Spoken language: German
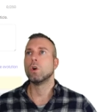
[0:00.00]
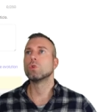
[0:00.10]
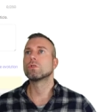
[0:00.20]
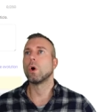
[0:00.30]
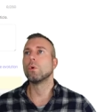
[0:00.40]

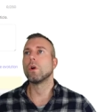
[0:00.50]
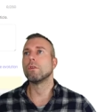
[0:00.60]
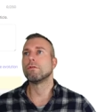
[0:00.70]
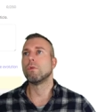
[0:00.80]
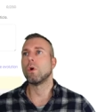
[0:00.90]
und Tone
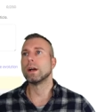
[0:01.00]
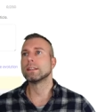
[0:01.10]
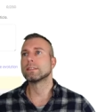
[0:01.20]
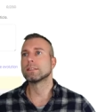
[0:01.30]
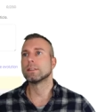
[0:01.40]
of
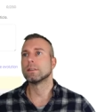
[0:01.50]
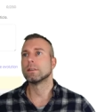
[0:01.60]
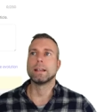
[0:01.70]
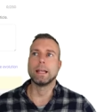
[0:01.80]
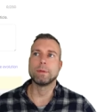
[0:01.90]
Voice
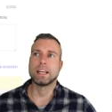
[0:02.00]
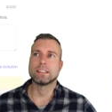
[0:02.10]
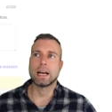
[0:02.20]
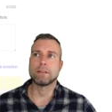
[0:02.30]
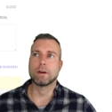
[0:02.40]
nehme ich
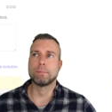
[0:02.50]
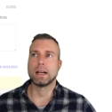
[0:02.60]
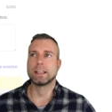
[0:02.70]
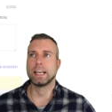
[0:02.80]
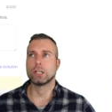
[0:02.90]
jetzt einfach
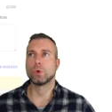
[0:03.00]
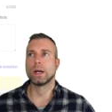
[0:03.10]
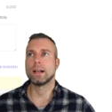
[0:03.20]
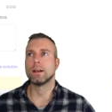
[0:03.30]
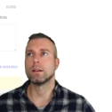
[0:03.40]
mal
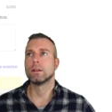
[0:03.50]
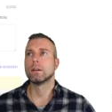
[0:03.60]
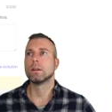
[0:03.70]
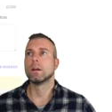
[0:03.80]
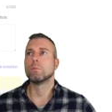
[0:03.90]
Casual,
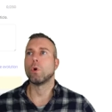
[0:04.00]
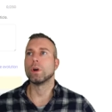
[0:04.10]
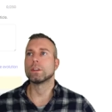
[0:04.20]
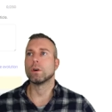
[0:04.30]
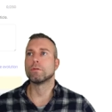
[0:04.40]

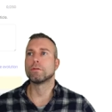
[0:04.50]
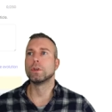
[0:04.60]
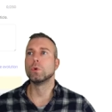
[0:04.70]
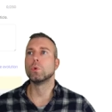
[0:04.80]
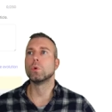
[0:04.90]
Point of
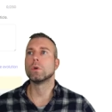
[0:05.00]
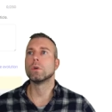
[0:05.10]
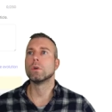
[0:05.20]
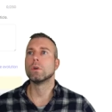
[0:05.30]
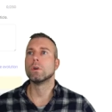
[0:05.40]
View,
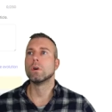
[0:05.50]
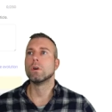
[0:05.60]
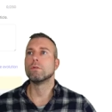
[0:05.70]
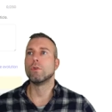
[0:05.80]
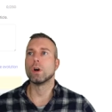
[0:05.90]

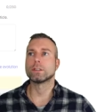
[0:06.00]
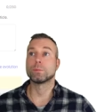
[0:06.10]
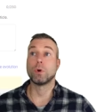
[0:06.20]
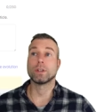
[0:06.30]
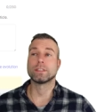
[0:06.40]

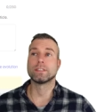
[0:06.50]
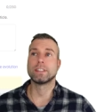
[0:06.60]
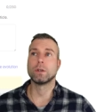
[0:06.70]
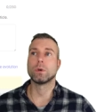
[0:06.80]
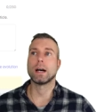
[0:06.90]
First Person
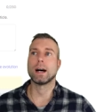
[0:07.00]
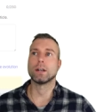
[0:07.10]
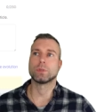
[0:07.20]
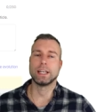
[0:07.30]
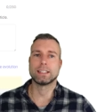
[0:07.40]
Singular,
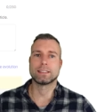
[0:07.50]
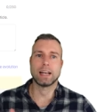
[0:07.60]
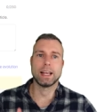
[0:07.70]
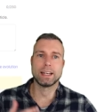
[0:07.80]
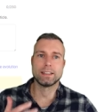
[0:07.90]
also ich
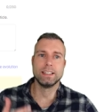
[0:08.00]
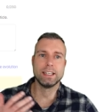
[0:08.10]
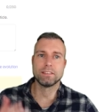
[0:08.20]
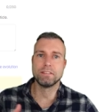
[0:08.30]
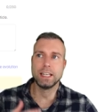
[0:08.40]
zeige
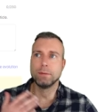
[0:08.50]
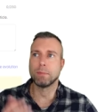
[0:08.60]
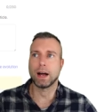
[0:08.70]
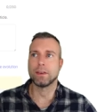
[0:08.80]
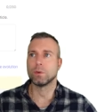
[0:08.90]
dir, wie
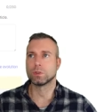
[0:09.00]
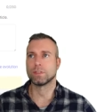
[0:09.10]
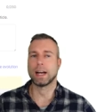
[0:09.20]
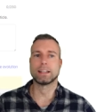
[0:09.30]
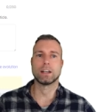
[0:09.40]
man und
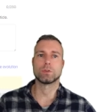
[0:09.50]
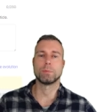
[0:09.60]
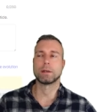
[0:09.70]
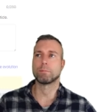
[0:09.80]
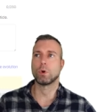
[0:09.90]
so weiter. Also
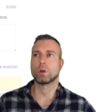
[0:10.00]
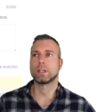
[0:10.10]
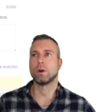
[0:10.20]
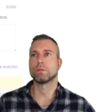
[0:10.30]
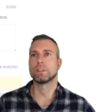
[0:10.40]
man blockt
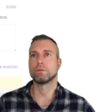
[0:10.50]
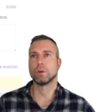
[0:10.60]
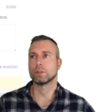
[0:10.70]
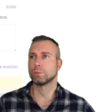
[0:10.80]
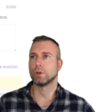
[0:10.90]
ja oft den
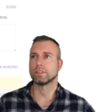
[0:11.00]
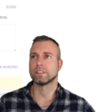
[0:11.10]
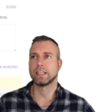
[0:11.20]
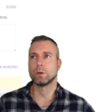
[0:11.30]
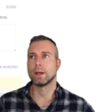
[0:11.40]
First
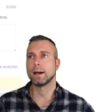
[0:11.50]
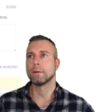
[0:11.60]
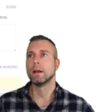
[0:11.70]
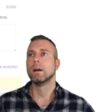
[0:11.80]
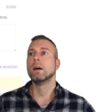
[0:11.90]
Person Singular.